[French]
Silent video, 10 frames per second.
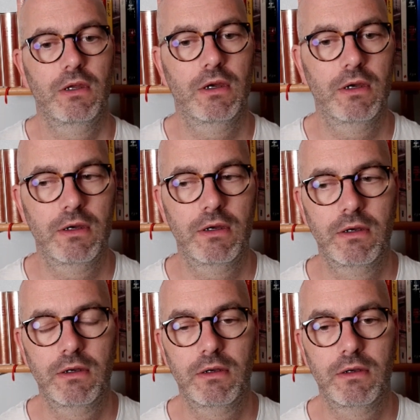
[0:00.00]

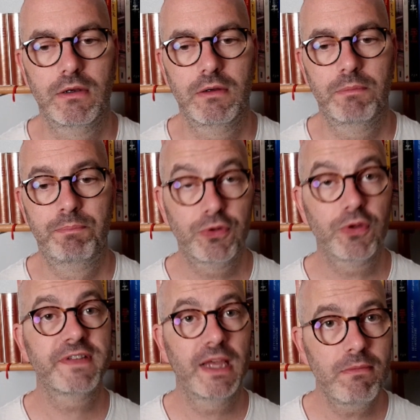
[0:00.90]
euh,
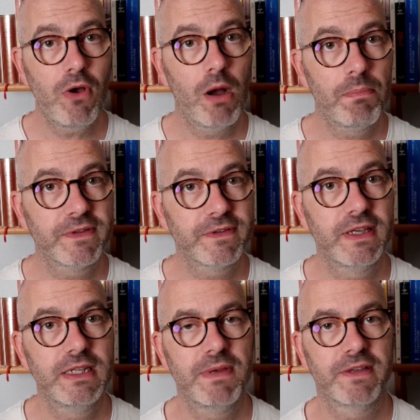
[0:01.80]
potentiellement, hein, parce
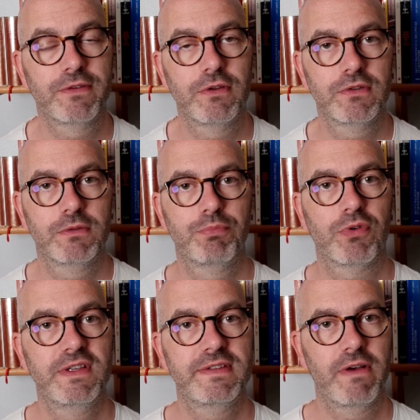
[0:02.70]
qu'il y a des personnes
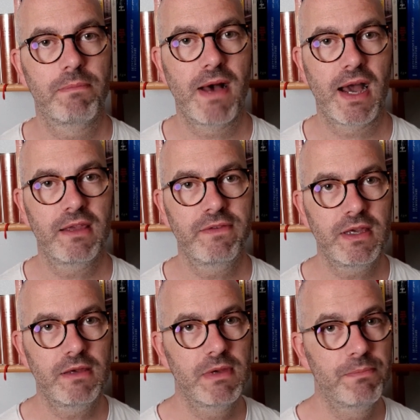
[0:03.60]
pour qui ça ne va pas
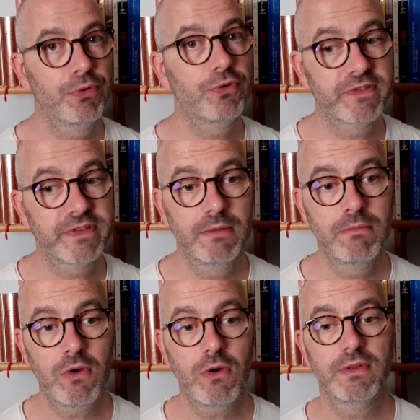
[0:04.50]
arriver, mais
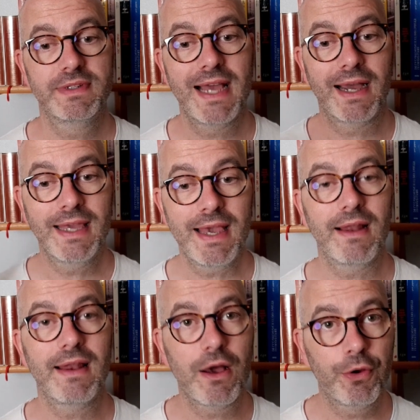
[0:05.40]
potentiellement,
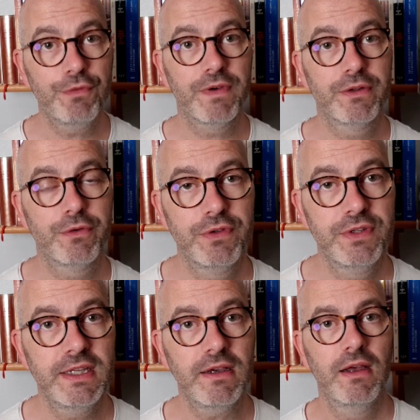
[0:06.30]
derrière, la rue va
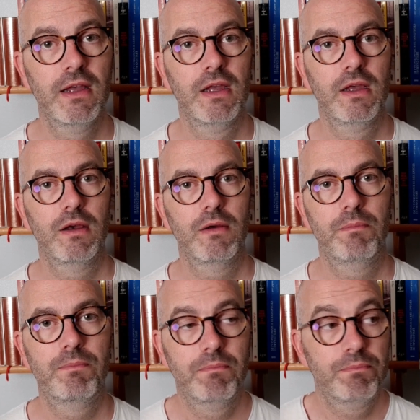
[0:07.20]
devenir,
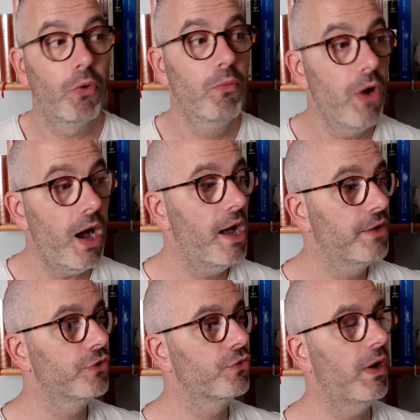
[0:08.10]
pour moi,
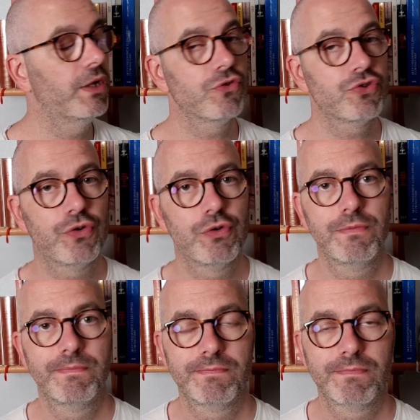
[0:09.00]
un endroit
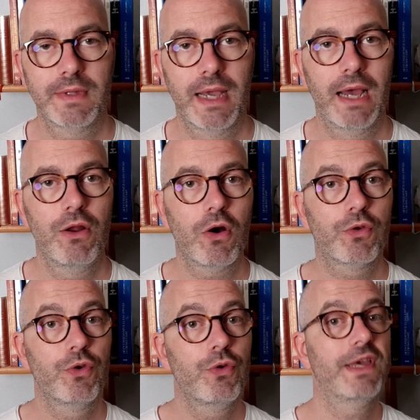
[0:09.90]
dangereux.
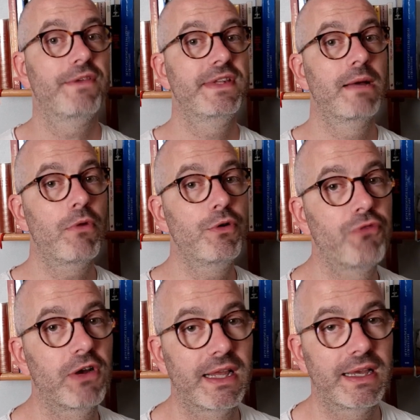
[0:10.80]
Alors que, évidemment, une
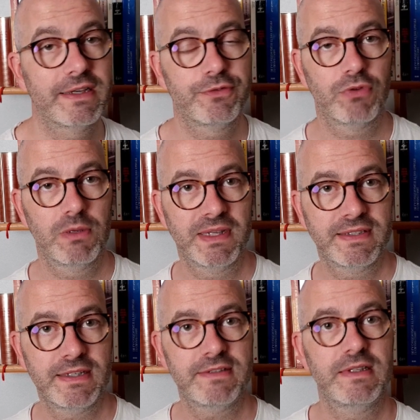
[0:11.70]
fois que l'agression est
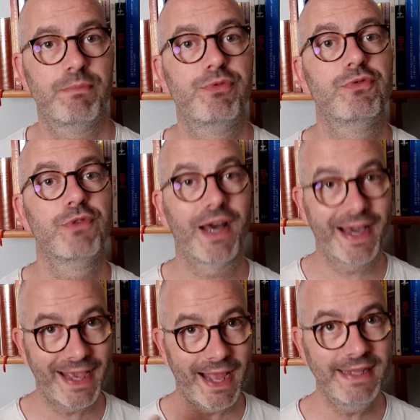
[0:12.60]
passée, ce n'est plus une
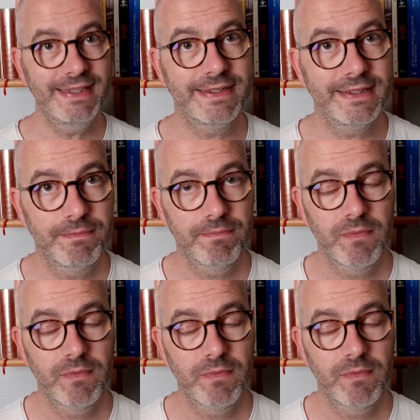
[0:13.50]
réalité.